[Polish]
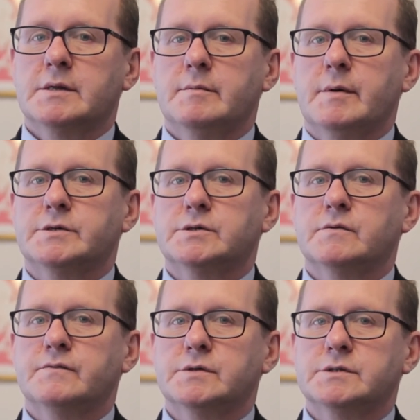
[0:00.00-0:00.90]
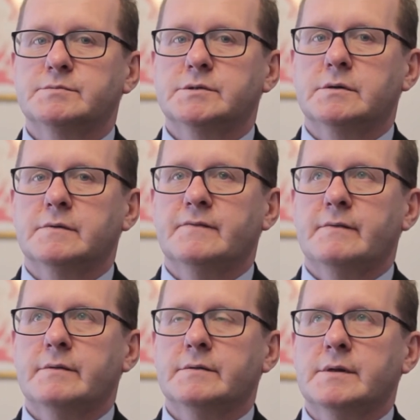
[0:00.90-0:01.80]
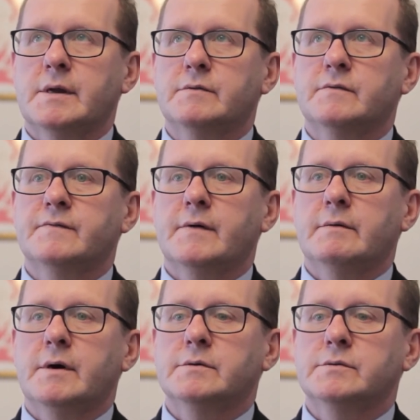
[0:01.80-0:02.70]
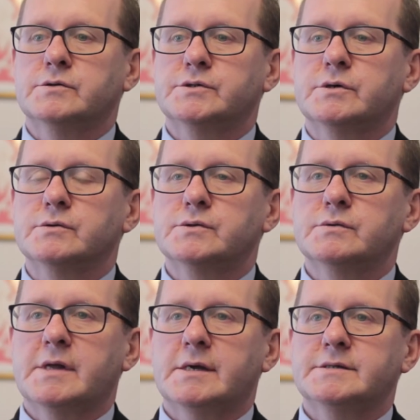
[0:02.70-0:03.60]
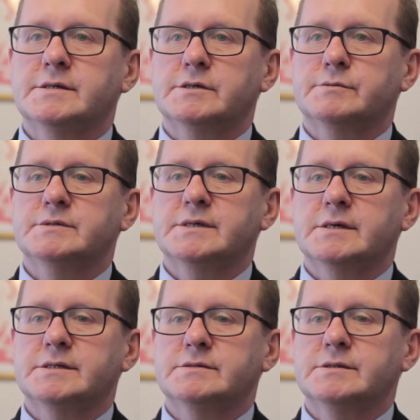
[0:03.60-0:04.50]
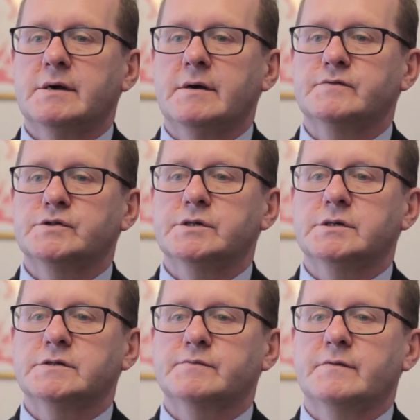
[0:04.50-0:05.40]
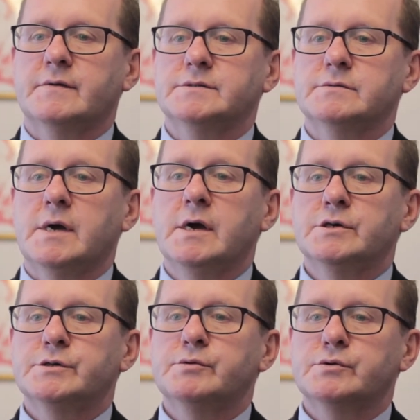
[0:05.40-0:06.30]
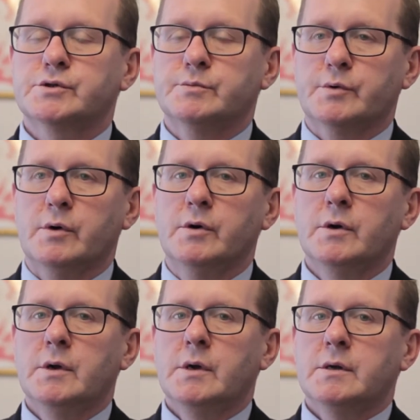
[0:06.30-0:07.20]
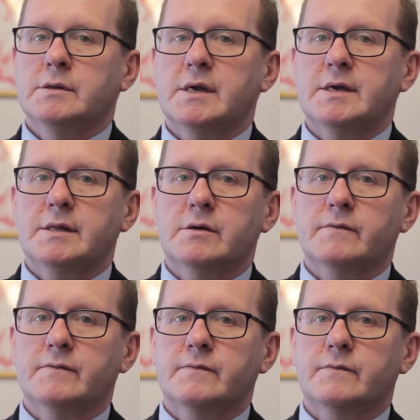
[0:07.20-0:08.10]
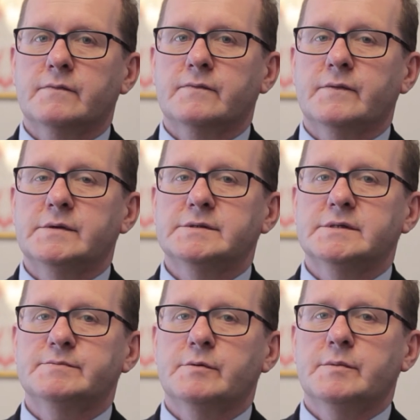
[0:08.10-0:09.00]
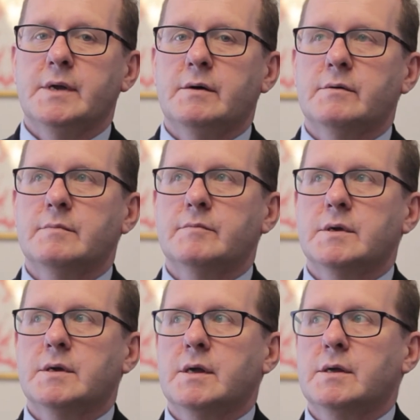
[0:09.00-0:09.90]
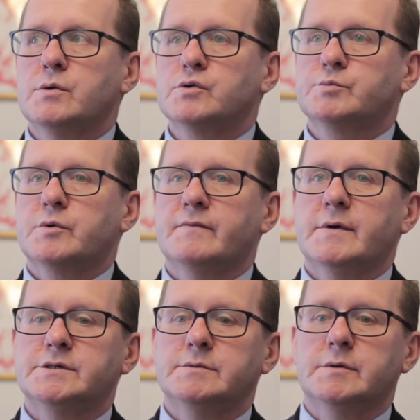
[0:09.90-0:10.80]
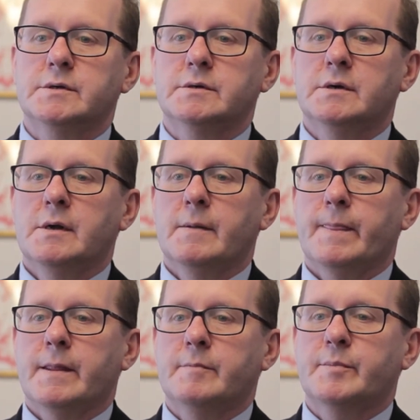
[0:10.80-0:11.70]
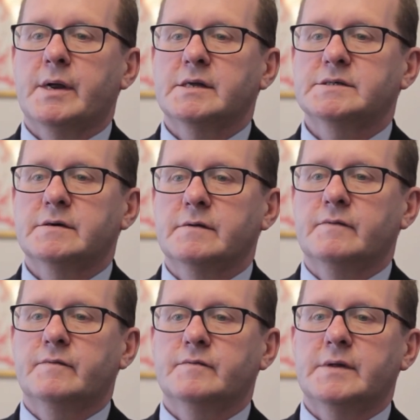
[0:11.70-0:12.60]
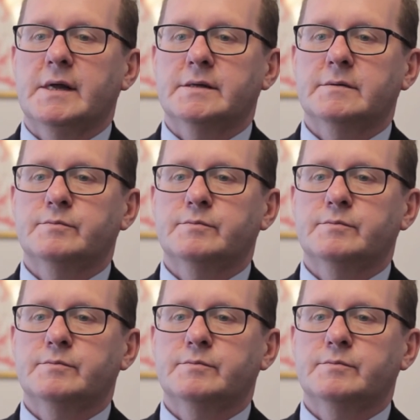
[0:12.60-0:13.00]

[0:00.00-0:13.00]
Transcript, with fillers: temacie. Również jest przygotowana uchwała odnośnie konsultacji, tak żeby zaraz została w życie też prowadzona, żeby to szybko. Tak jak na wspomniałem, y, już prowadzimy y, pracę nad